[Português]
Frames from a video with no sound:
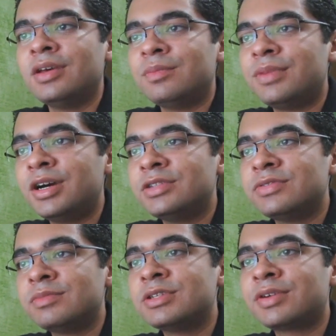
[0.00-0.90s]
Mas
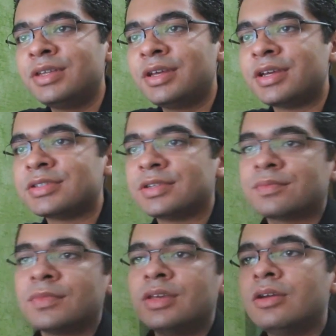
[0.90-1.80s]
vamos ao que interessa.
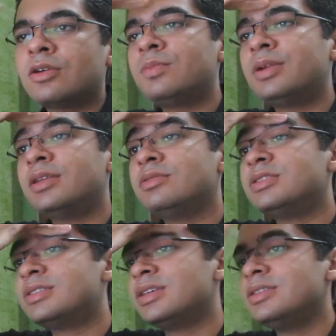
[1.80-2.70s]
Completo
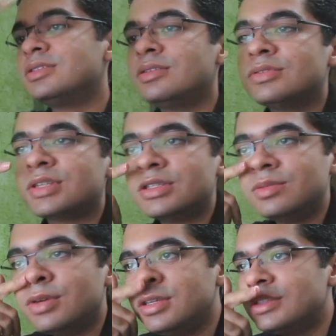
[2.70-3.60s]
16 anos esse
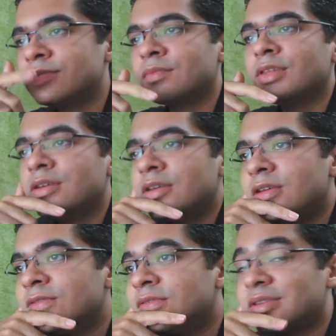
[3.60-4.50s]
mês
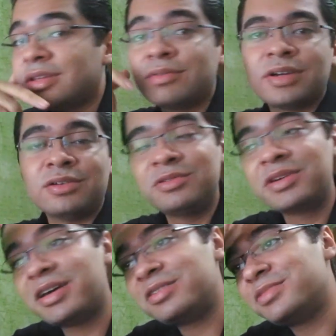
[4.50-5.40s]
e tá um calor do
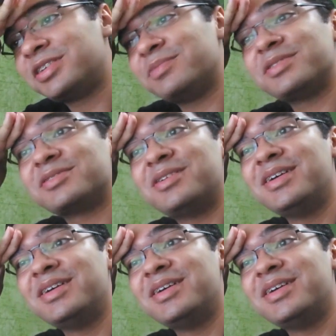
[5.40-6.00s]
caramba aqui, pessoal.